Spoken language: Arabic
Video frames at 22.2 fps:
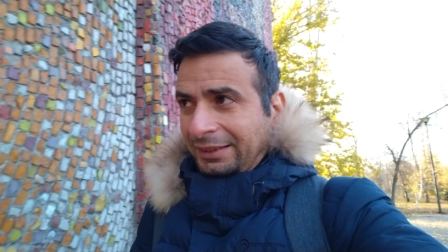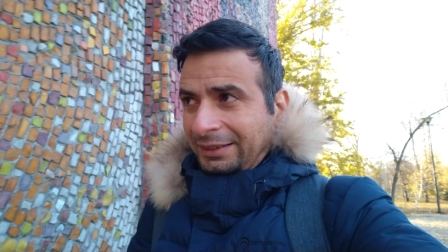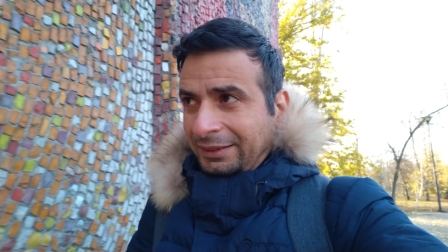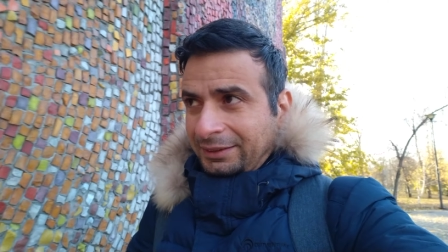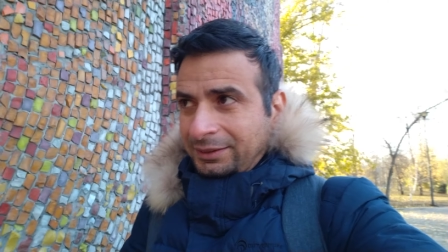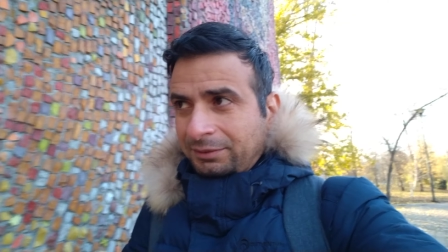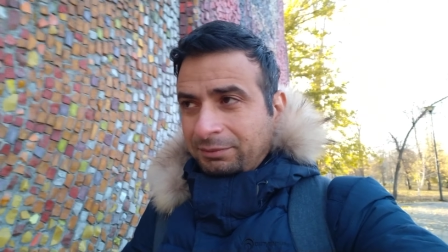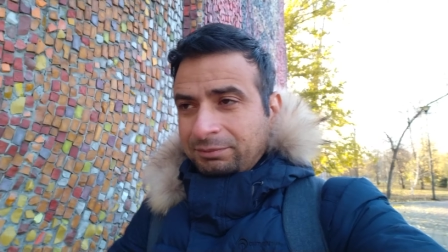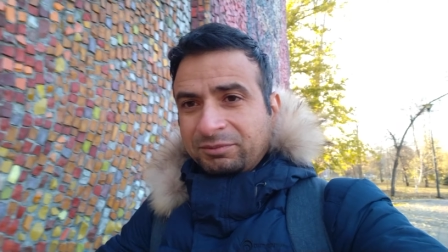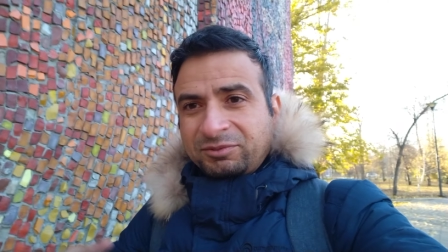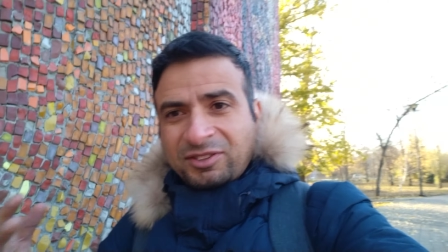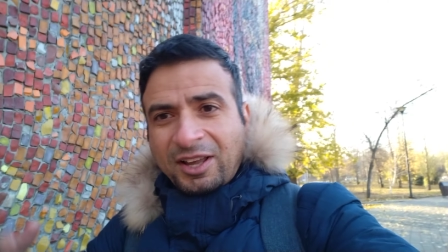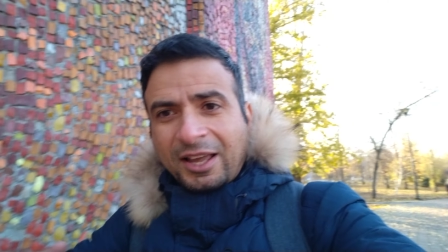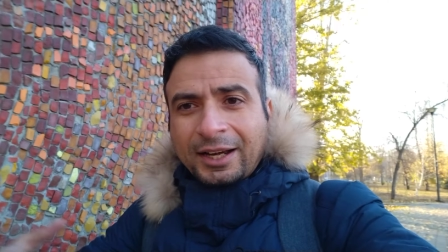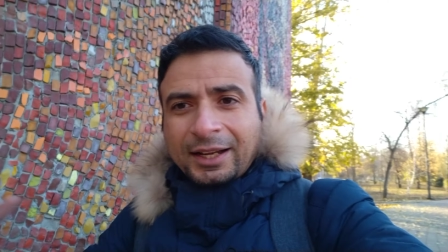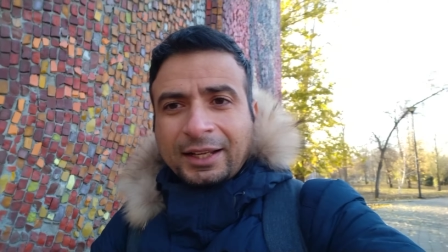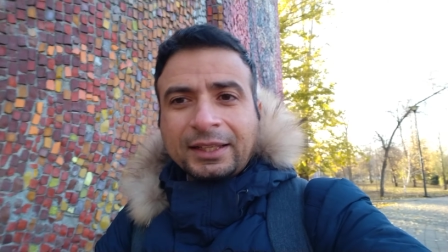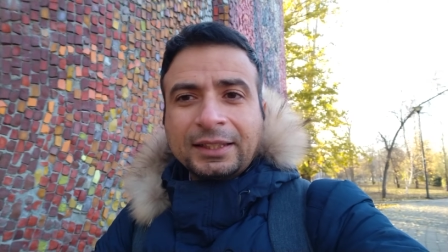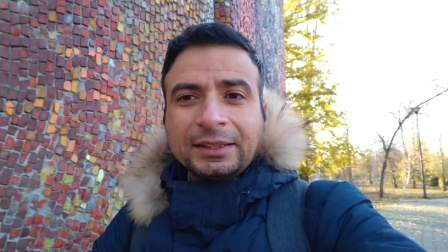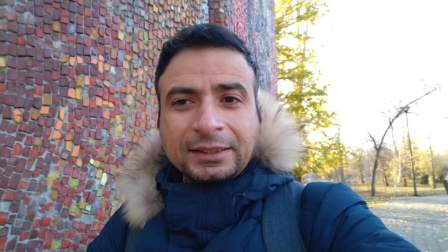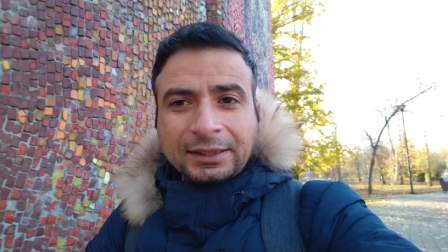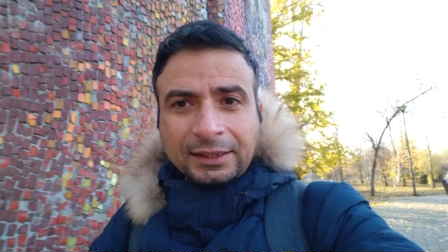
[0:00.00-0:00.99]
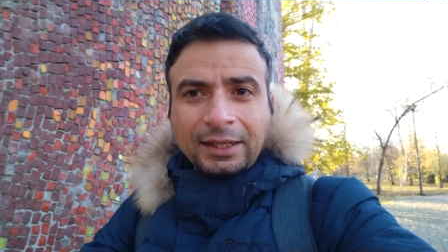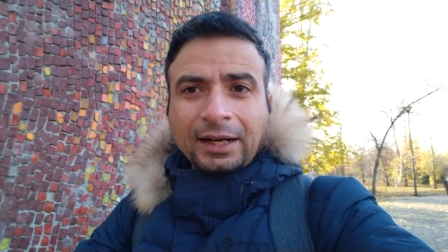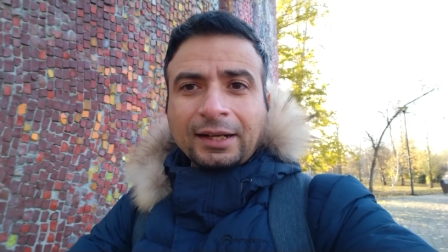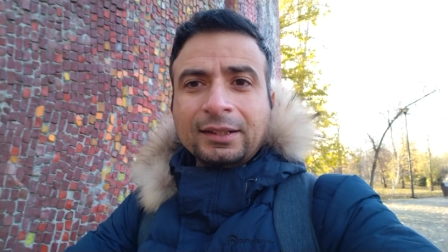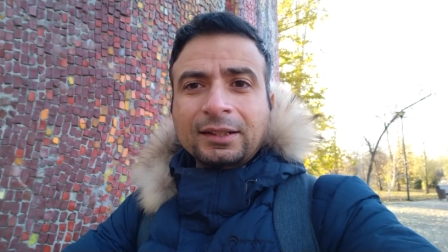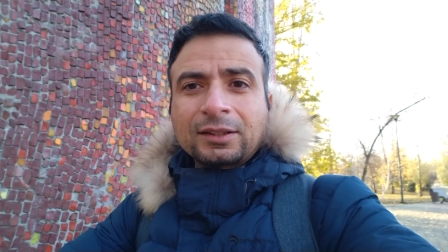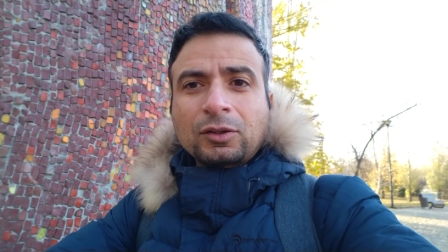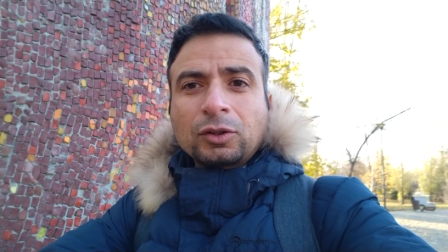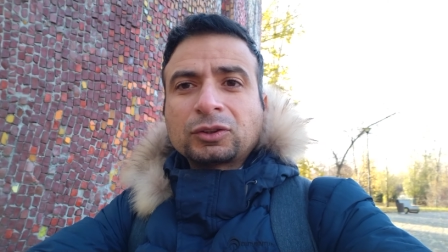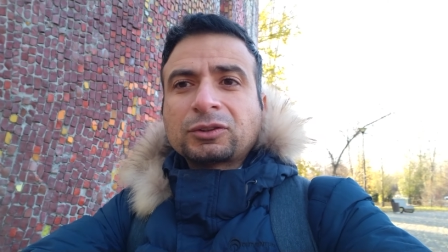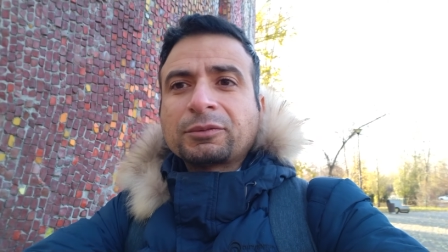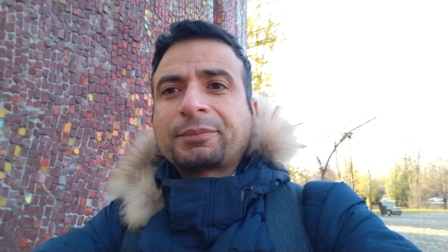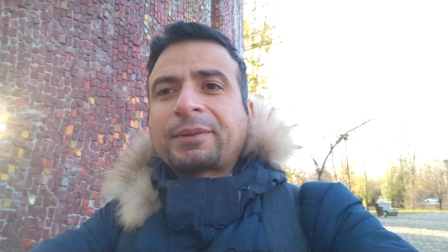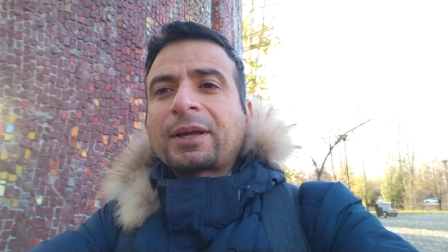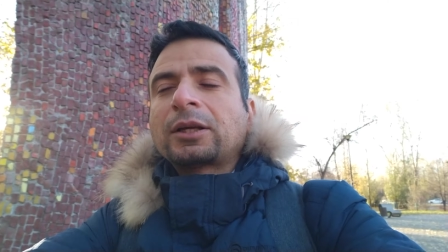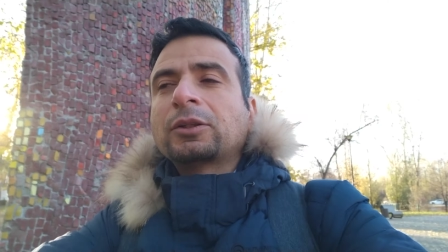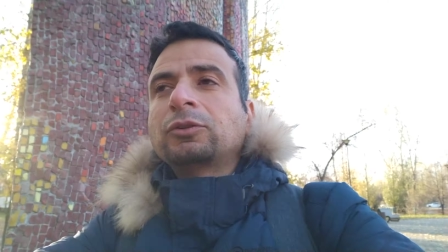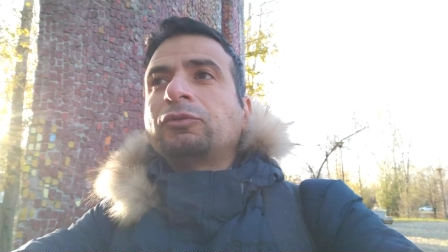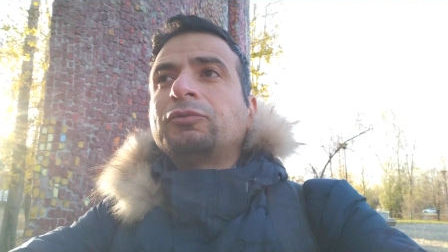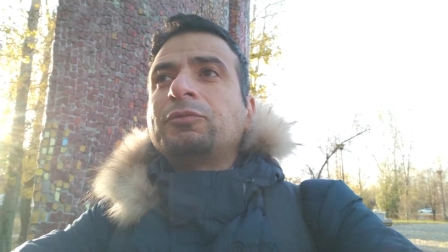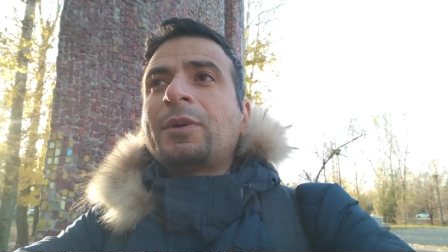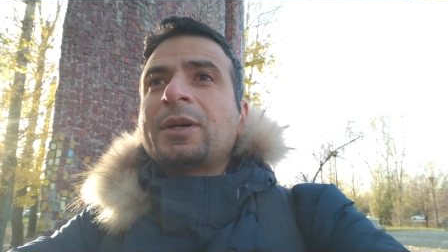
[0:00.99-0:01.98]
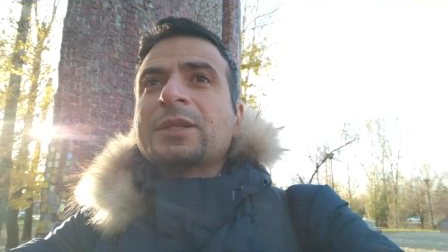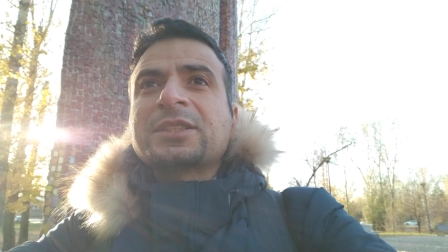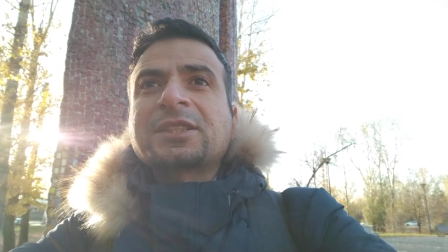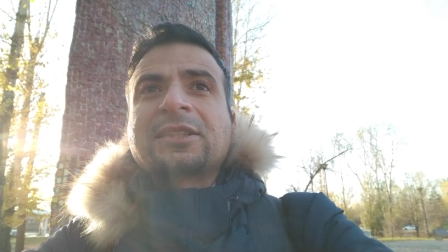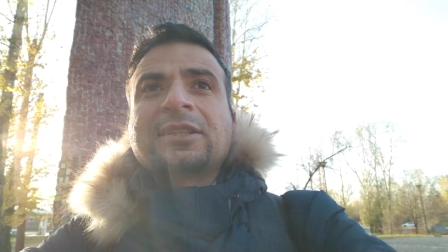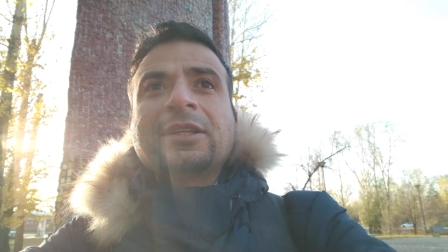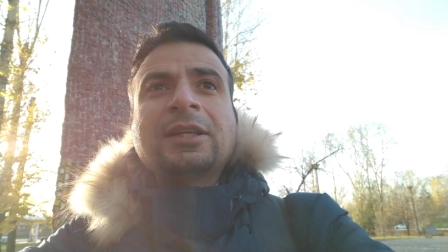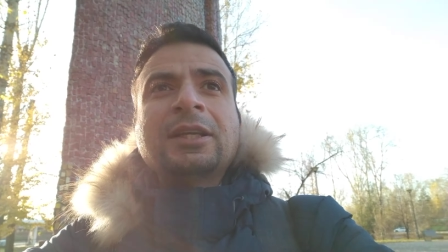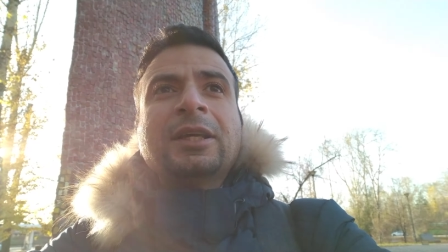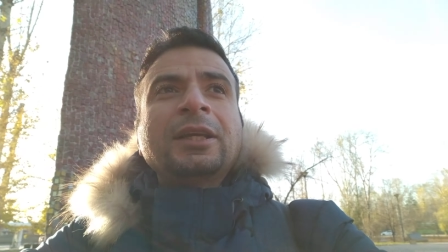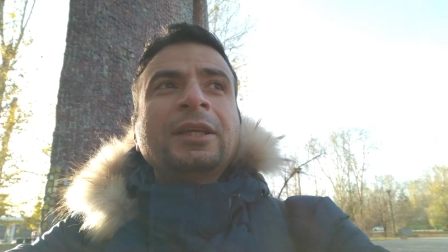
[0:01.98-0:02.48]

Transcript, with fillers: يعني فارق كتير عن اللي كنت بتاخده في مصر